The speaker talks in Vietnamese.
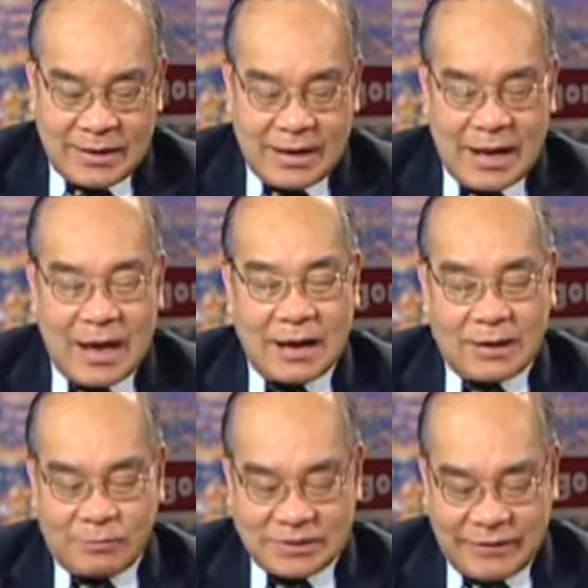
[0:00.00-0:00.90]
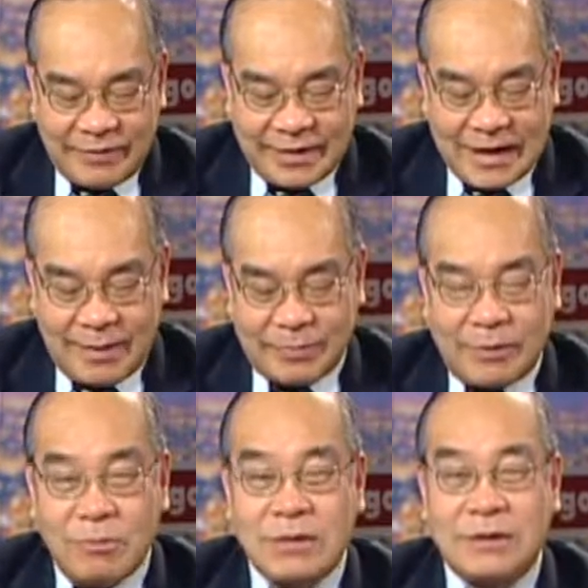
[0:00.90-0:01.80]
là Cộng sản Việt
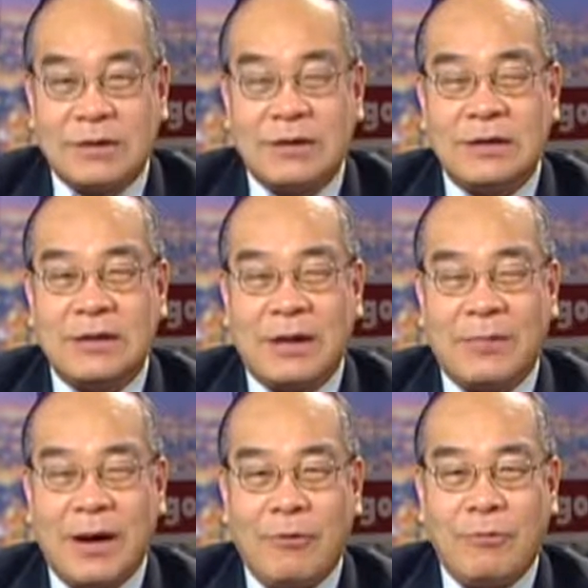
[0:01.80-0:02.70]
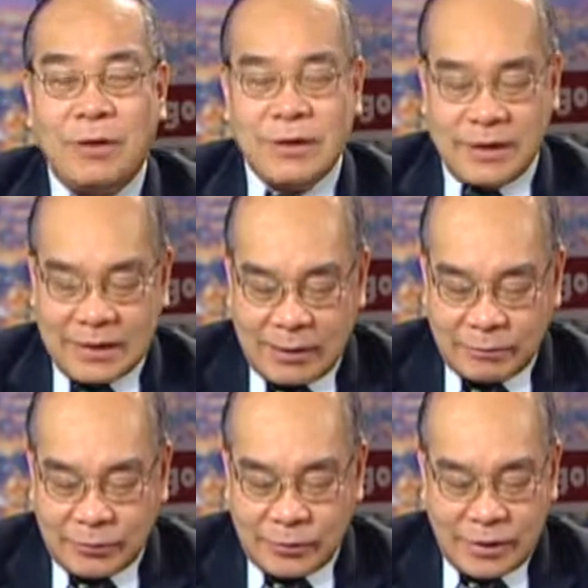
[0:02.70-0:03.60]
Nam đóng cửa tờ báo Người
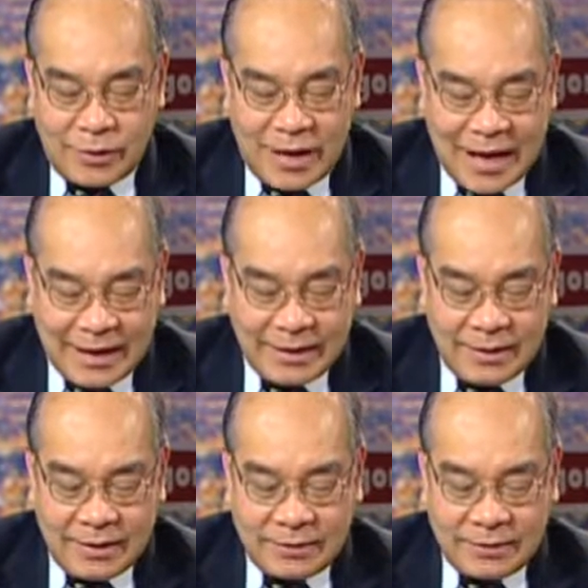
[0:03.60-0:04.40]
Cao Tuổi Online